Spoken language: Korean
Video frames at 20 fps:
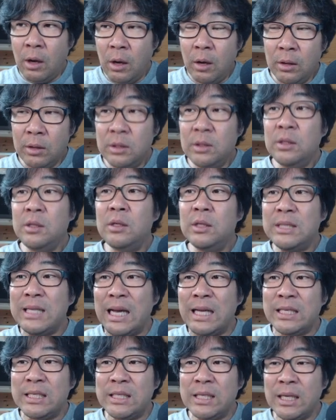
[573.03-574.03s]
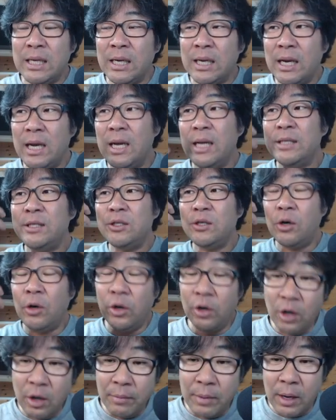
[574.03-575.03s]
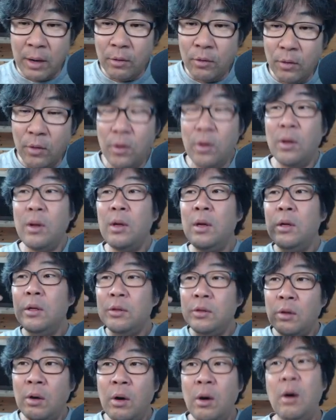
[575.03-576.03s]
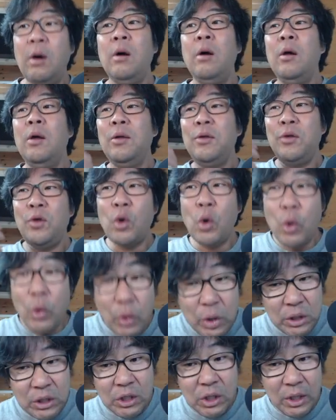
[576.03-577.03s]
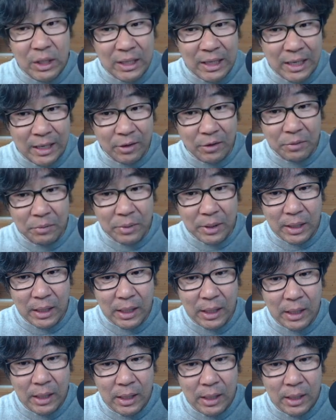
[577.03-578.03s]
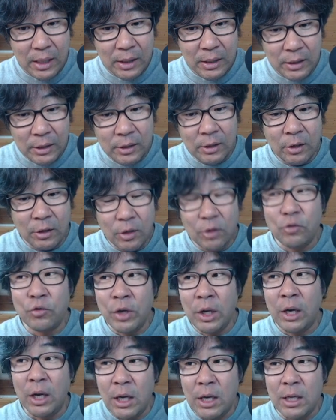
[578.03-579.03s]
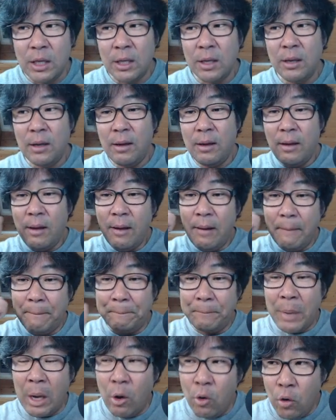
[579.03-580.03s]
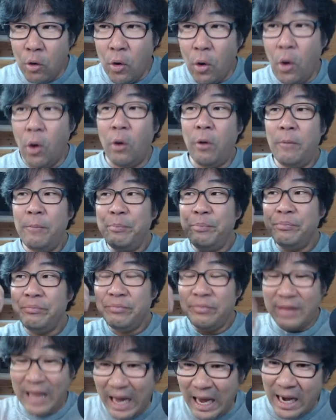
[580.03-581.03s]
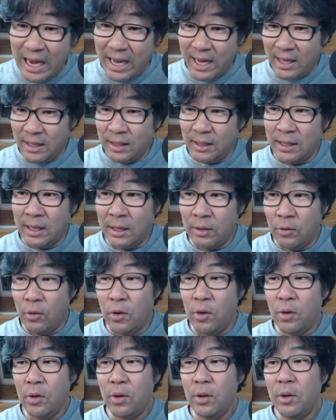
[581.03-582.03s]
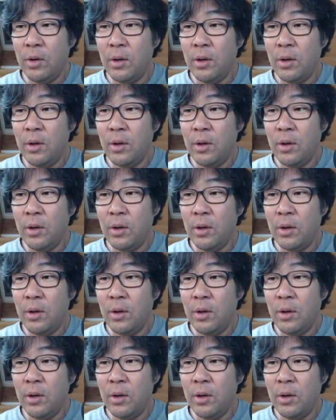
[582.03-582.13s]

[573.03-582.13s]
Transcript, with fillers: 그 자체가 저렴하고 더 효율적이라는 겁니다. 그거를 우리는 배우고 따라해야 된다고